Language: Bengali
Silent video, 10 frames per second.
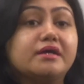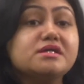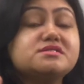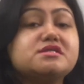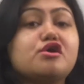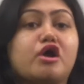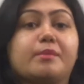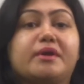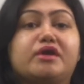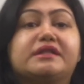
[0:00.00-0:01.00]
ইজি হয়
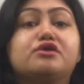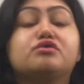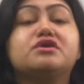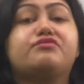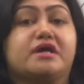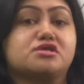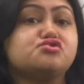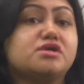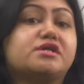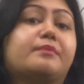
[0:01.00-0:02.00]
মানে এদিক ওদিক
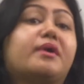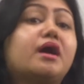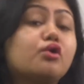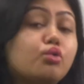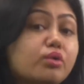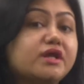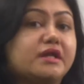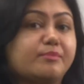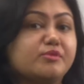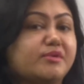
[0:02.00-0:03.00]
ফ্ল্যাকচুয়েট আমরা করি
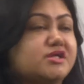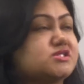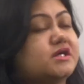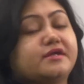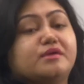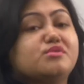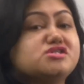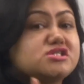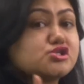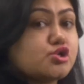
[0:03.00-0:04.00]
না প্রিপারেশান টাইমে
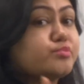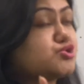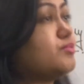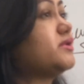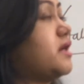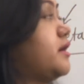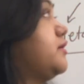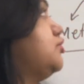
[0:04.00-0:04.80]
যেটা সবসময় থাকাটা